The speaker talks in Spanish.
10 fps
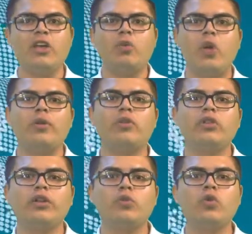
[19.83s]
luego
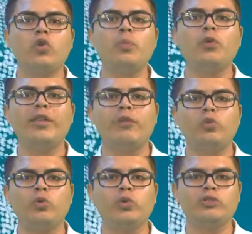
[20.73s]
de que un grupo de
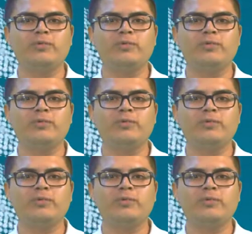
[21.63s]
adultos